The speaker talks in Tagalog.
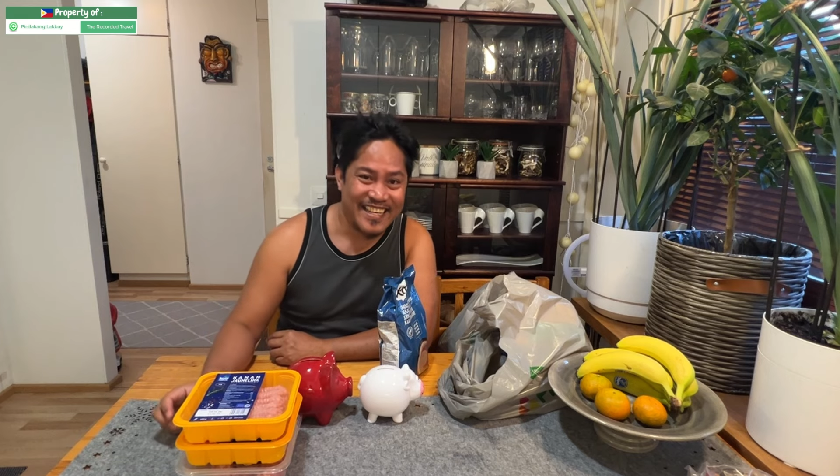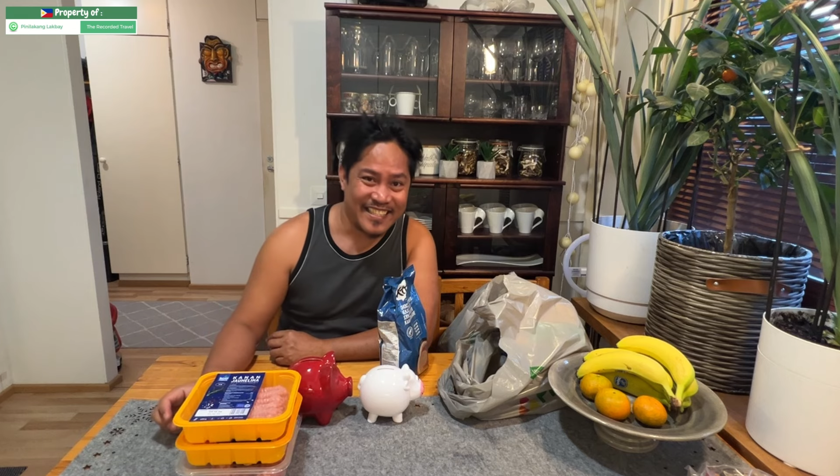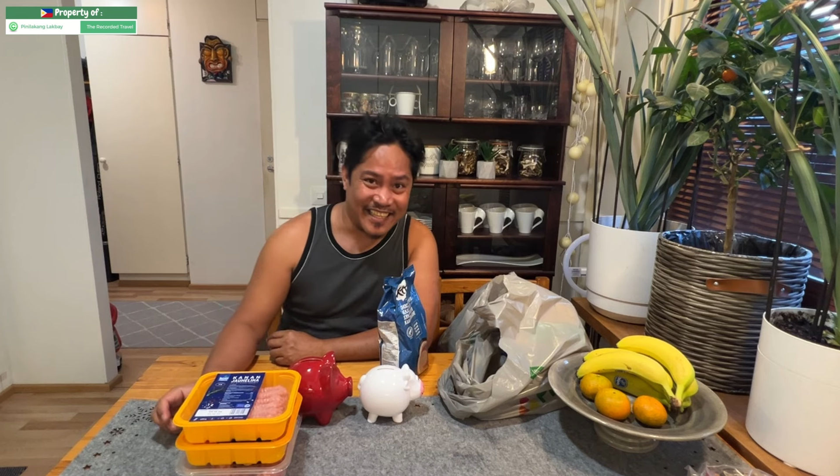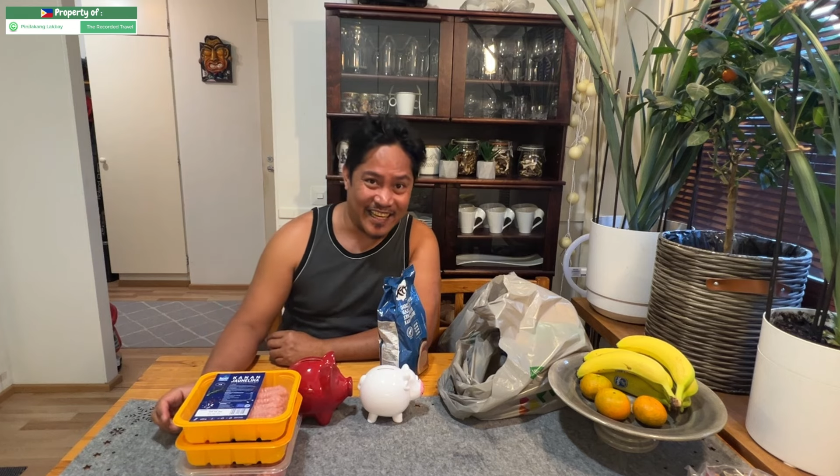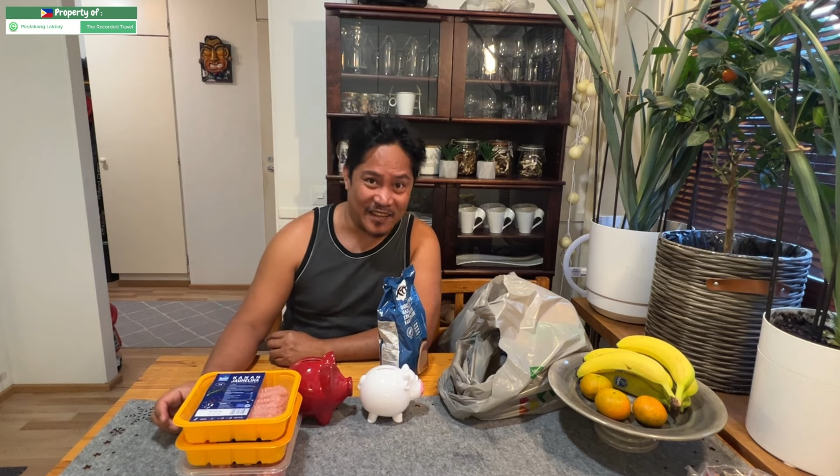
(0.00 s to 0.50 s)

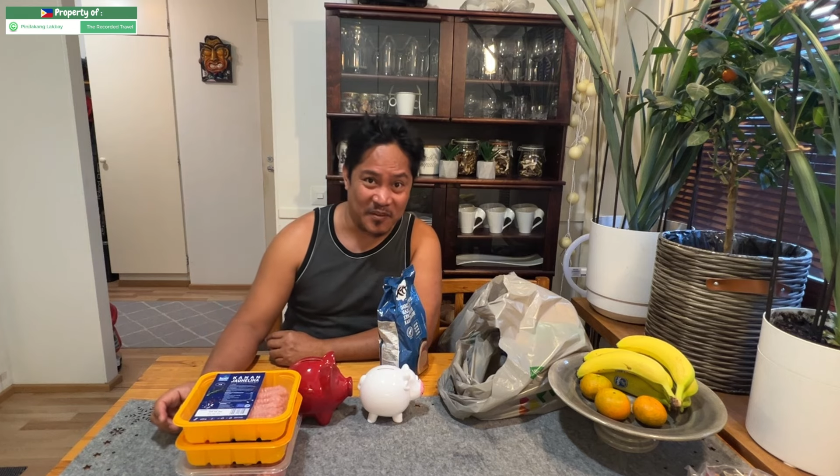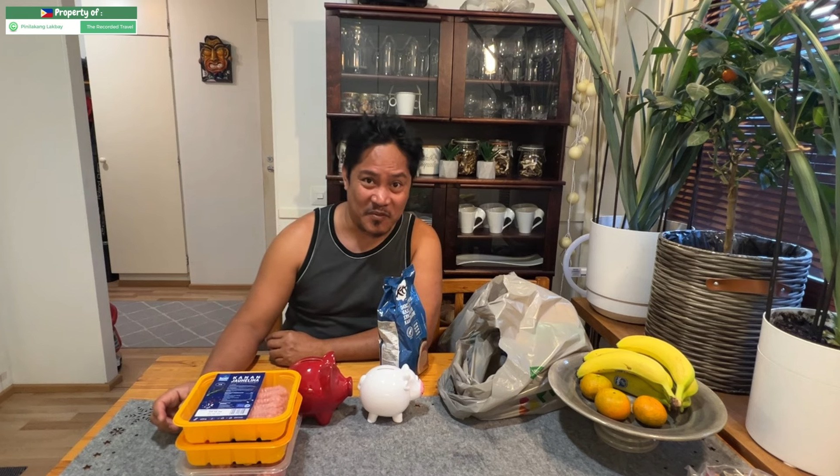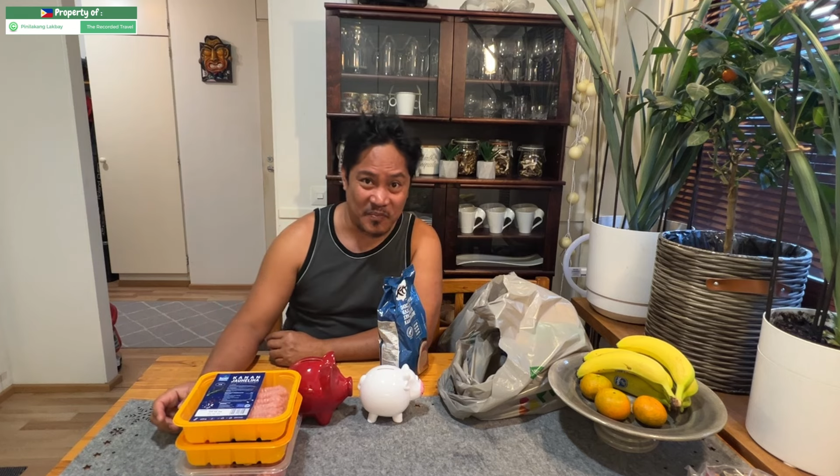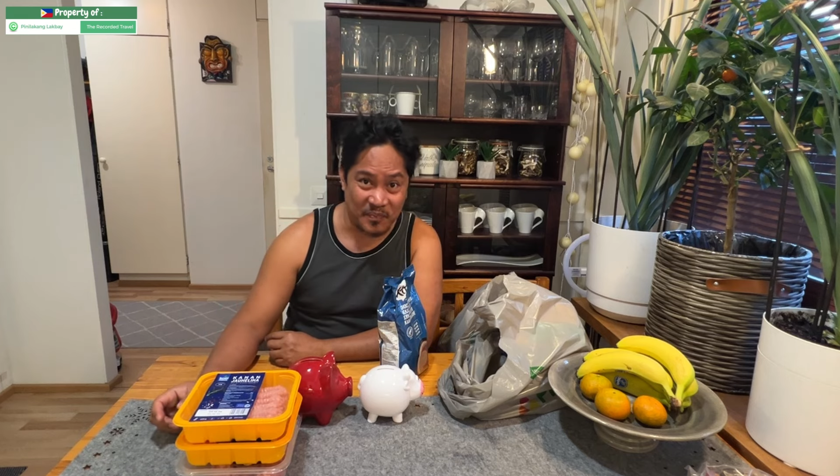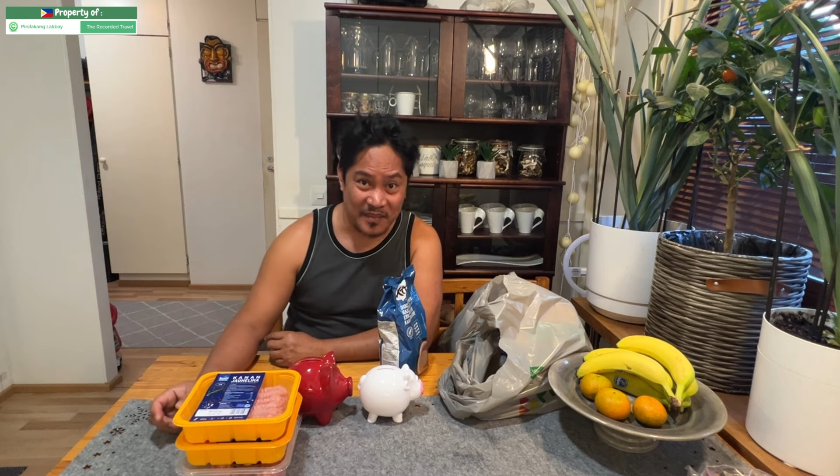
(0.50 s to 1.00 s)
Saka
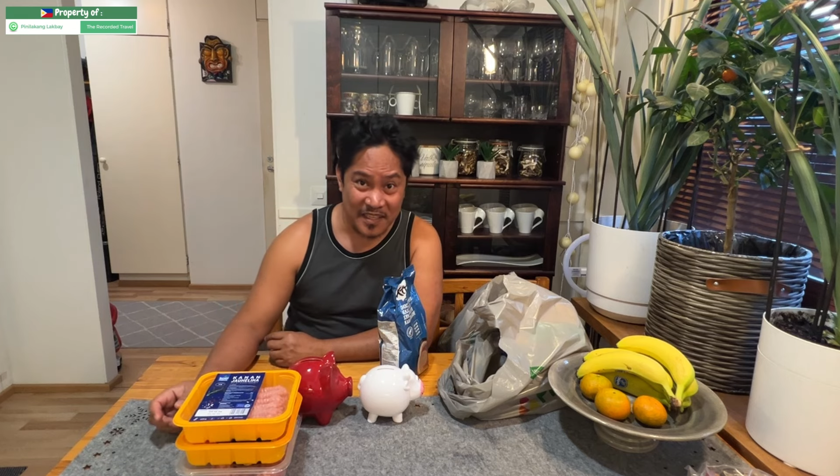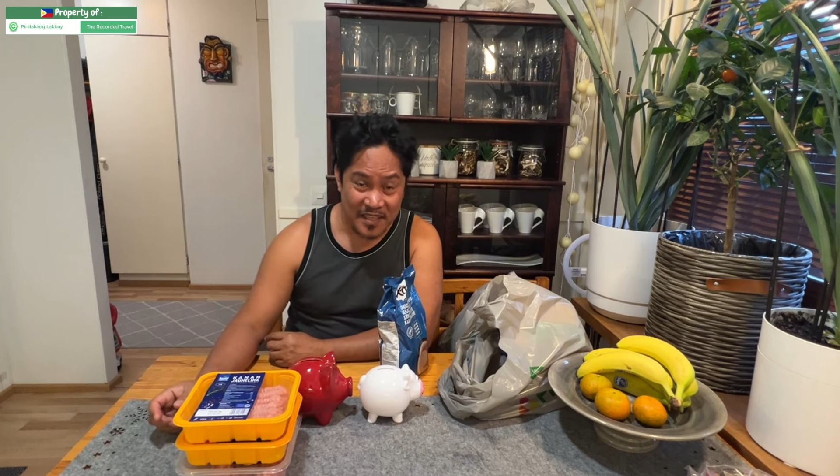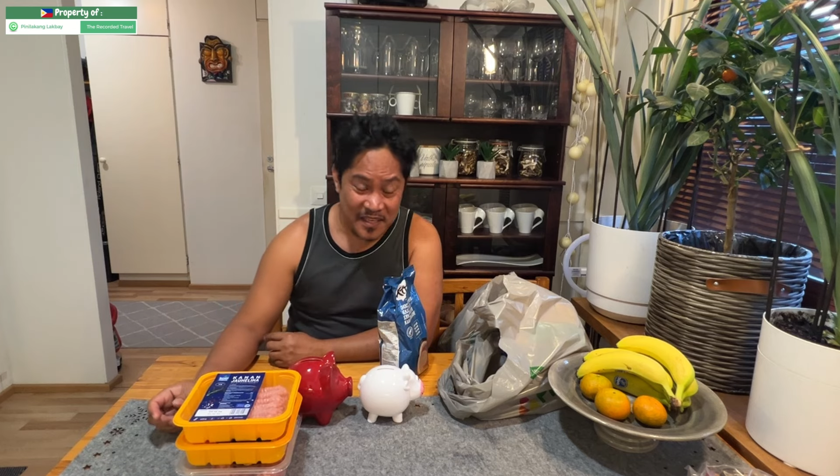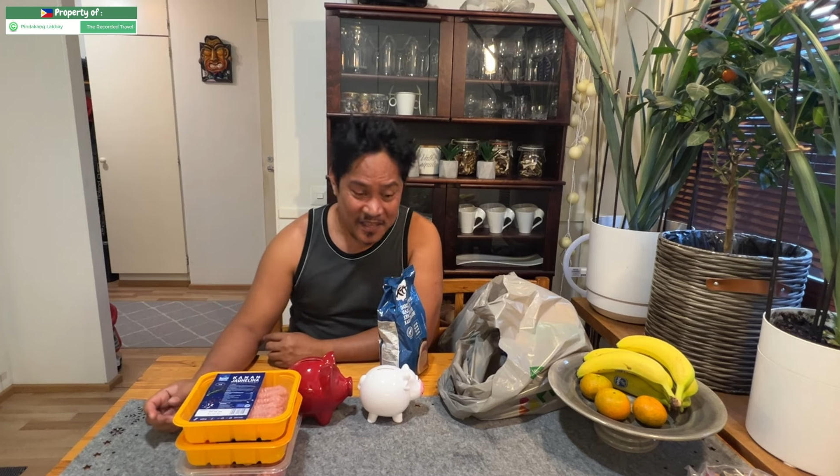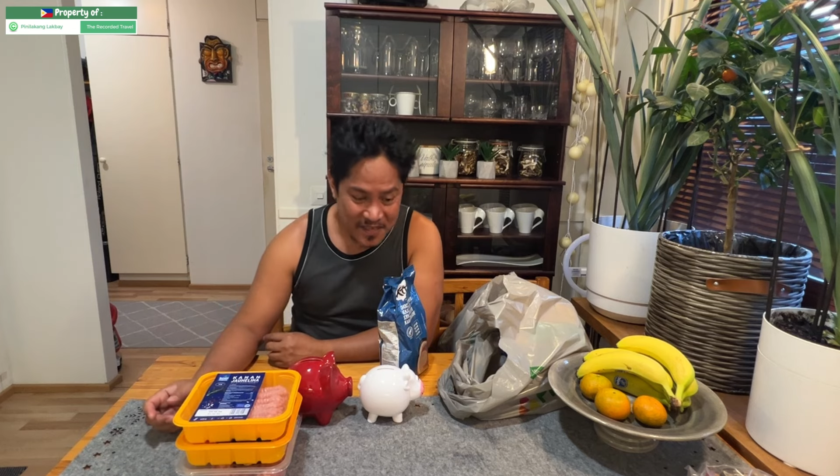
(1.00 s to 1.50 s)
nung
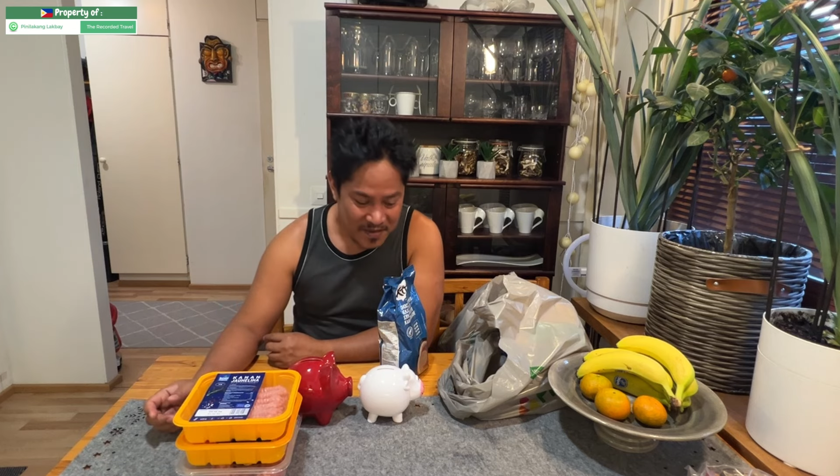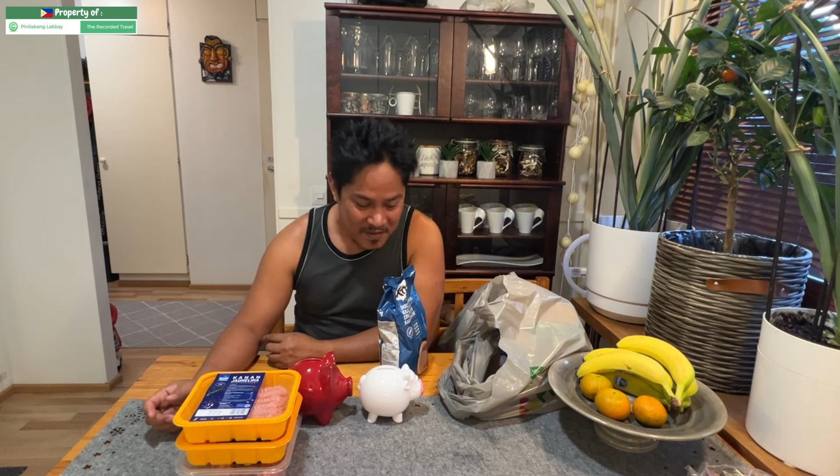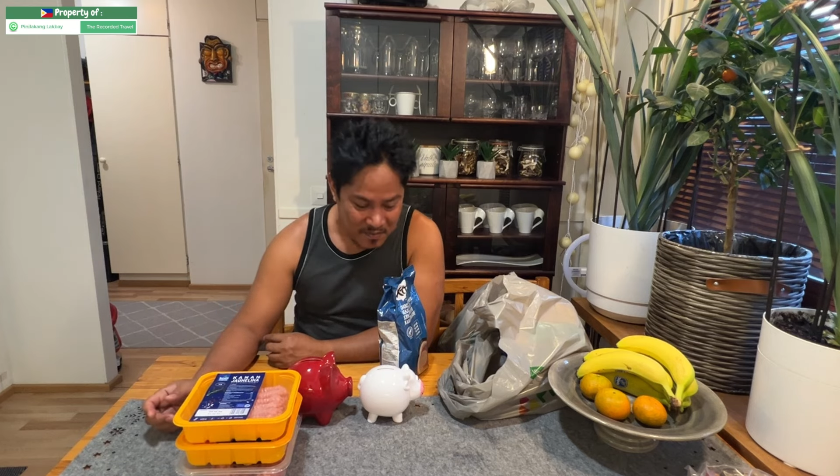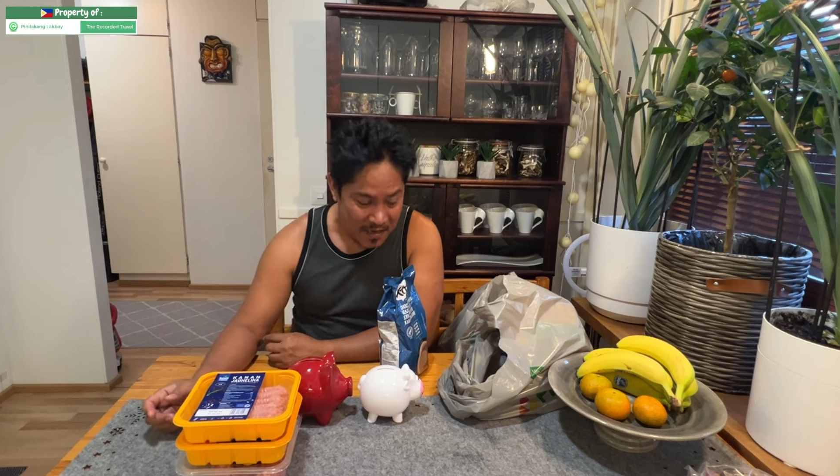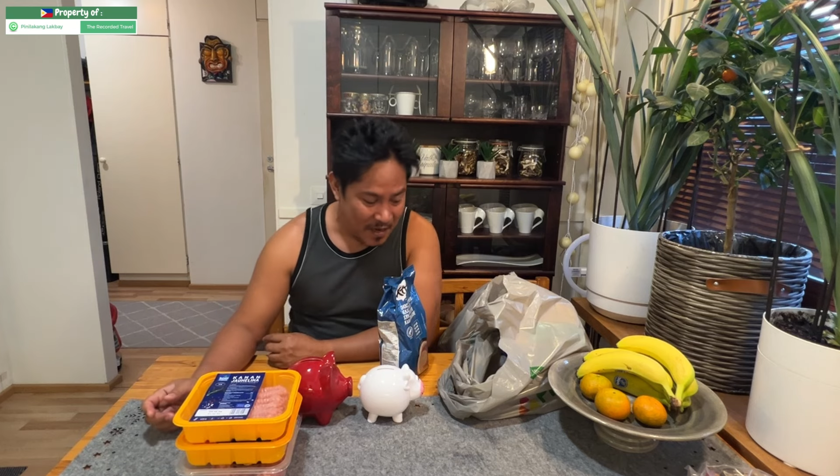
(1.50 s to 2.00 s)
mga